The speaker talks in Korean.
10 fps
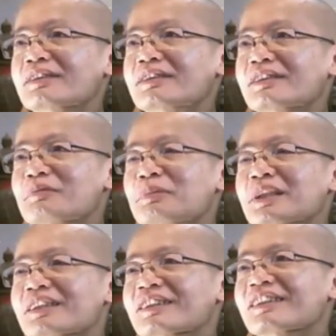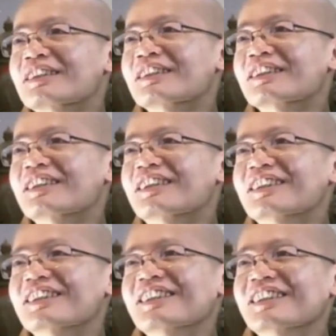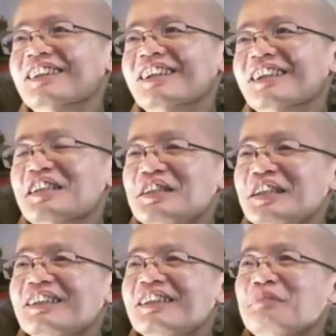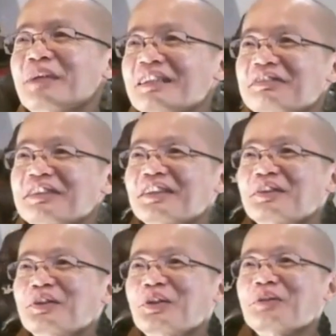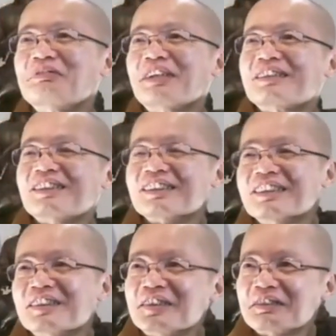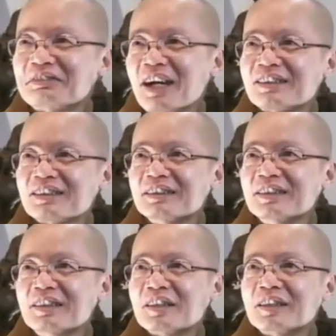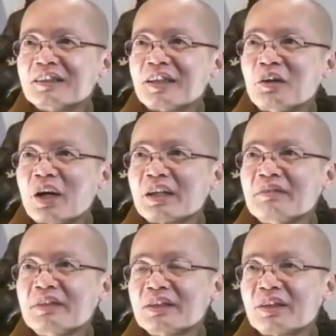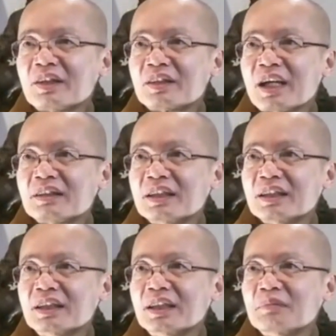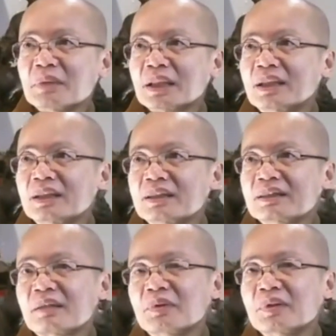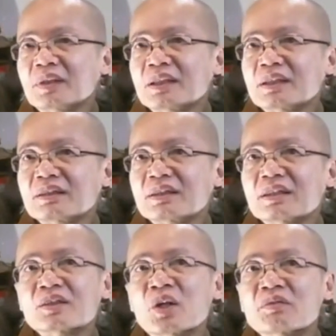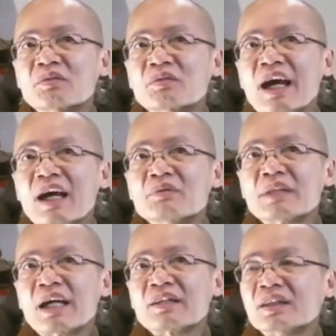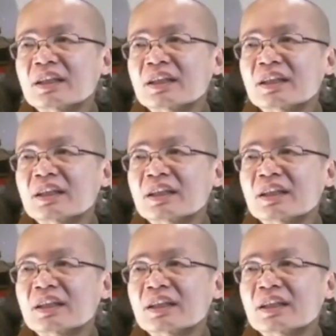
업을 정도에 가지고 가면 거기 있는 동안에 활성화되지 않습니다. 하지만 다시 돌아오면 그것은 성숙합니다. 업은 일시적으로 보류되는 것입니다.